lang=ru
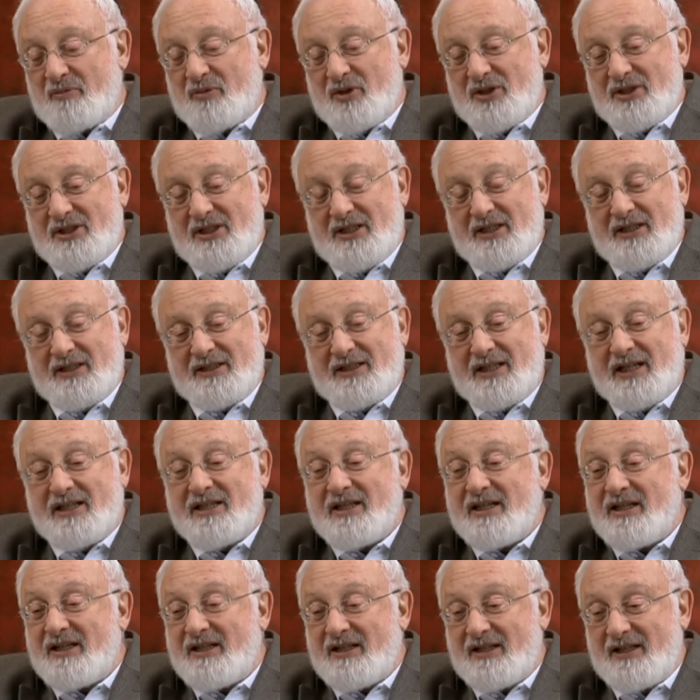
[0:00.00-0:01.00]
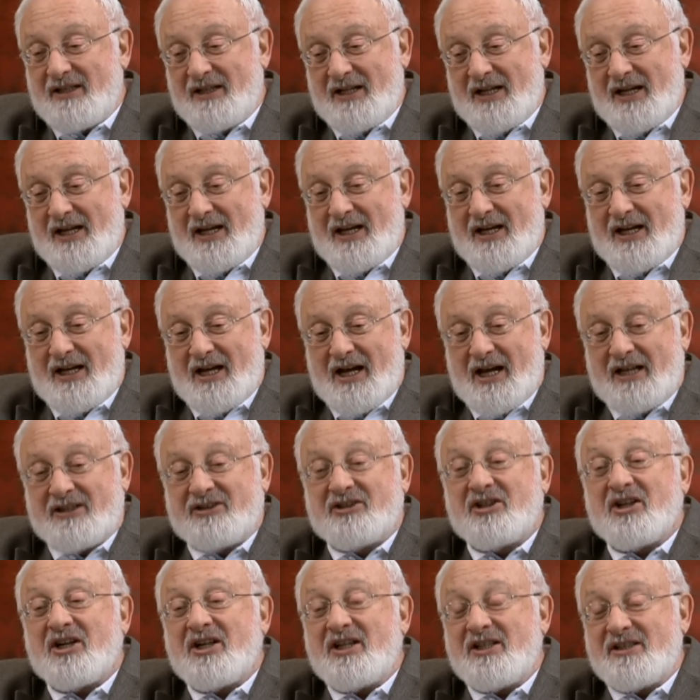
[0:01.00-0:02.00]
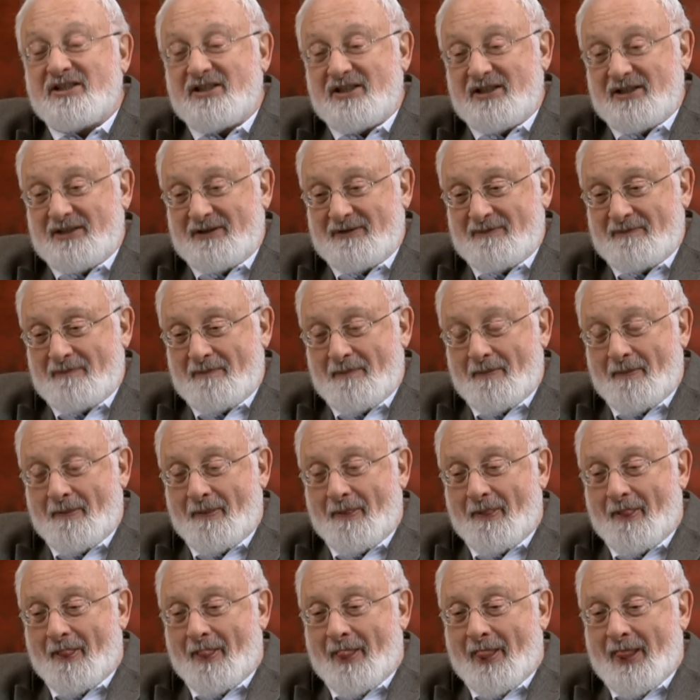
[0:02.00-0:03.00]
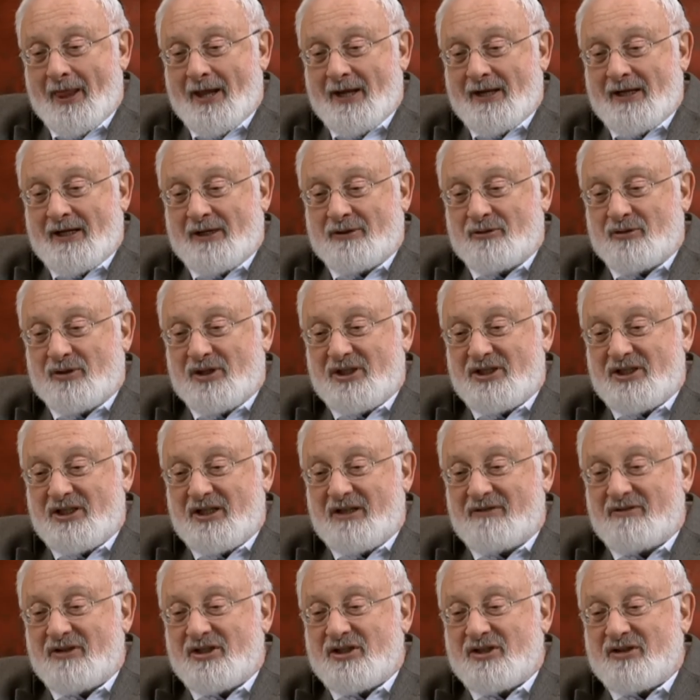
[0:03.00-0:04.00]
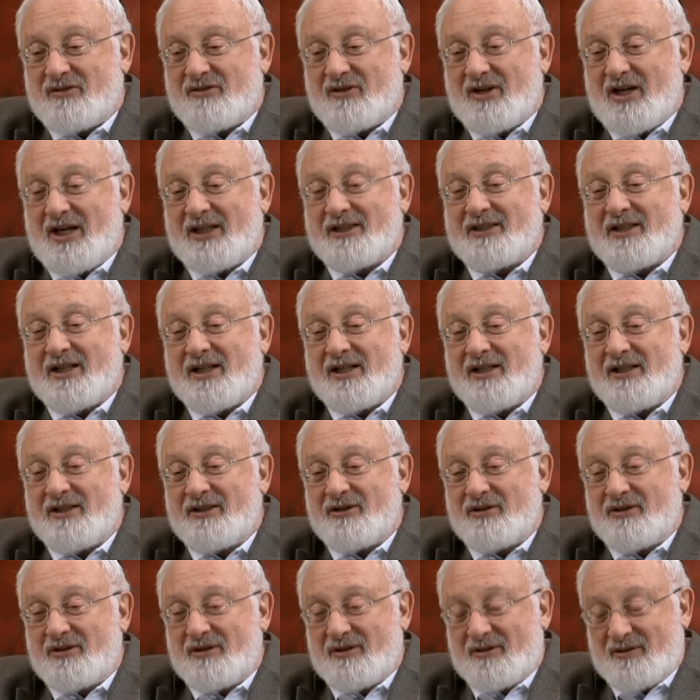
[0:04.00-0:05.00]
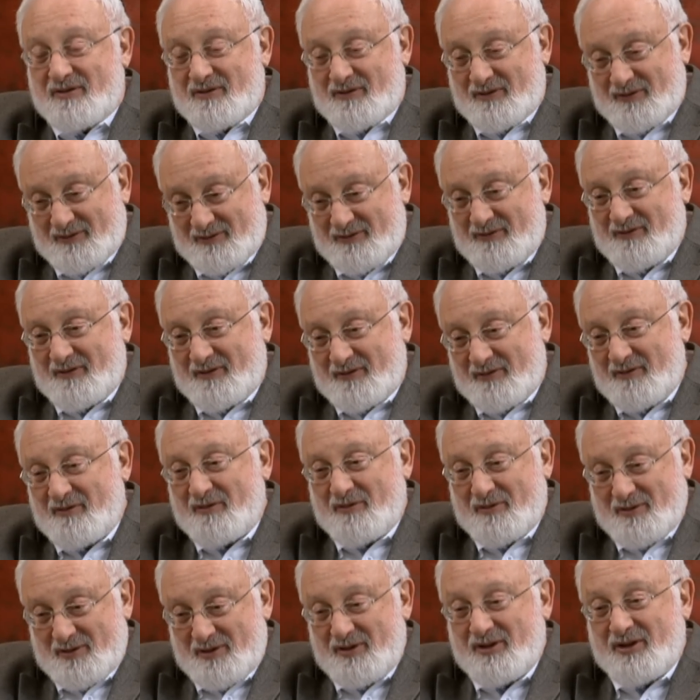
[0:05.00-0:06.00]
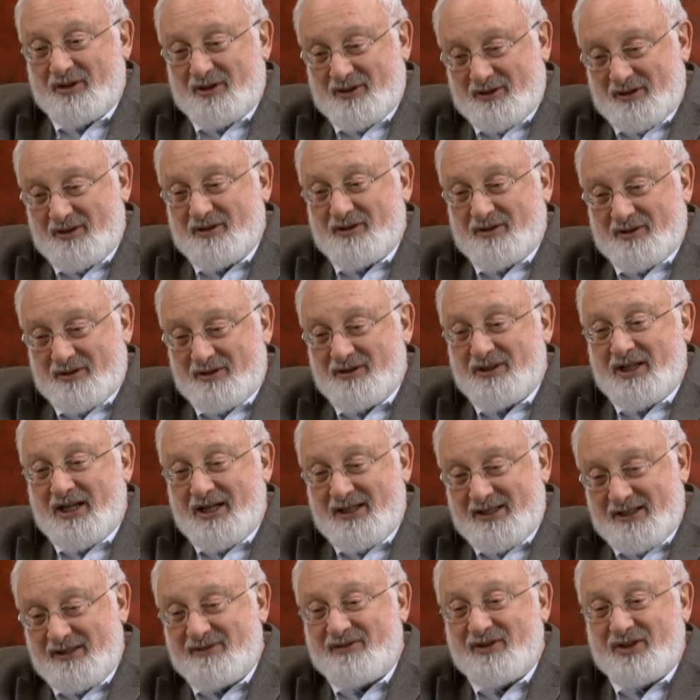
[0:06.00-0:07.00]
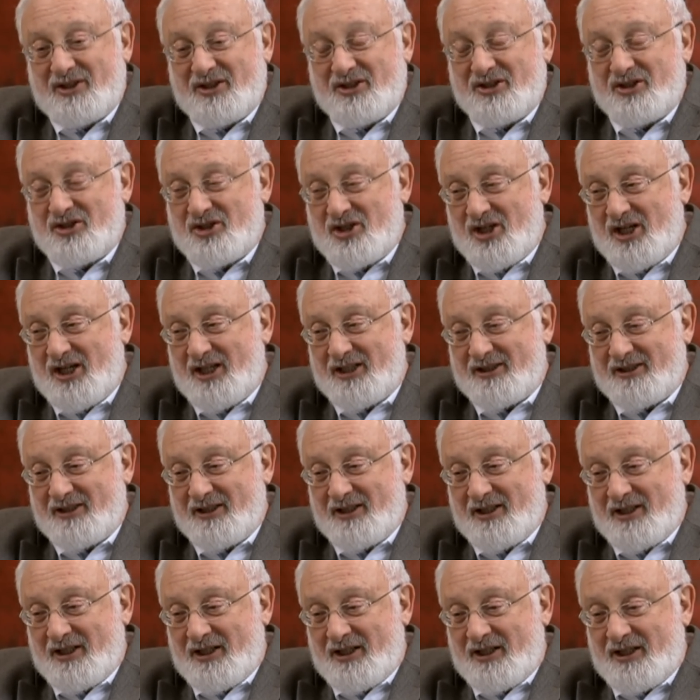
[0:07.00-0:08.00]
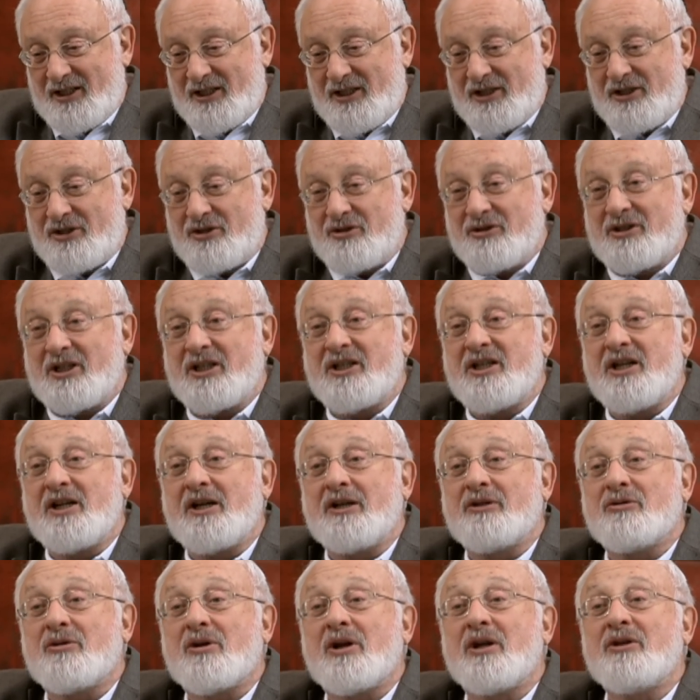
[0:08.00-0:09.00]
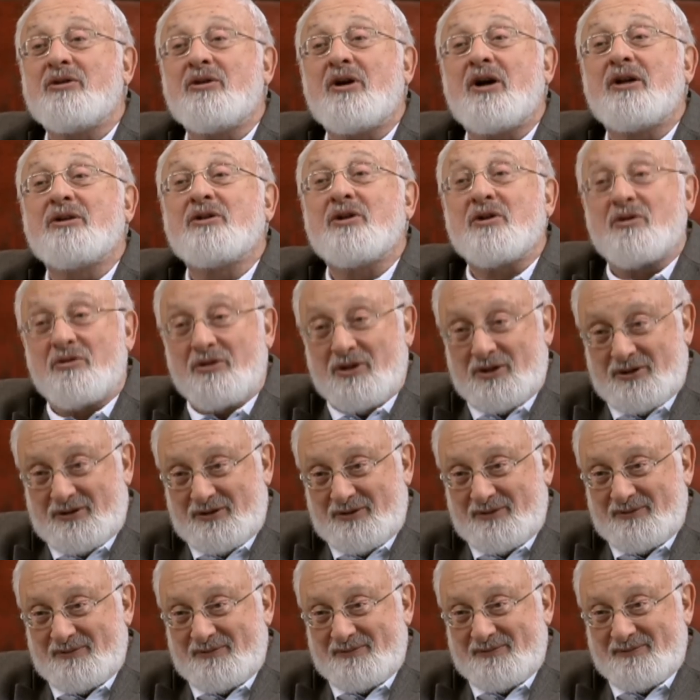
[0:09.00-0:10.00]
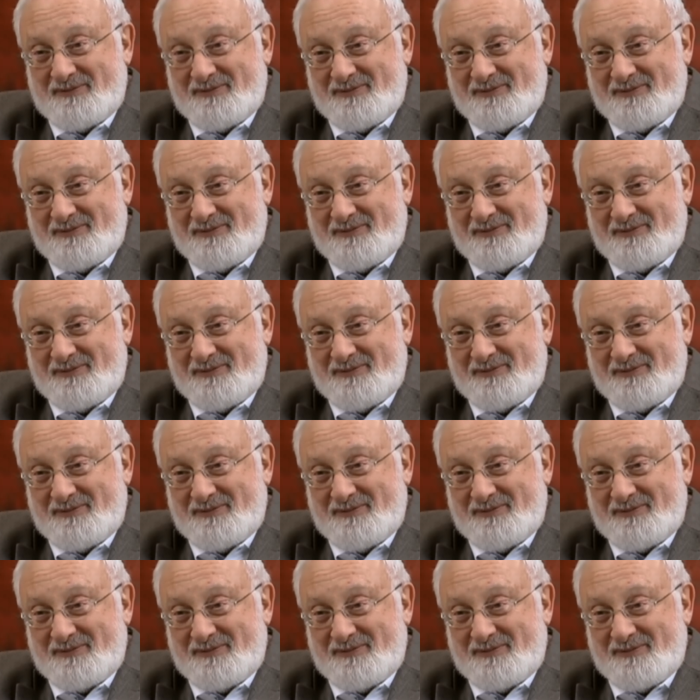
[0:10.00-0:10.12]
написаны такие открытия, которые человечество открыло э, за эти две тысячи лет, и еще такие, которые оно откроет.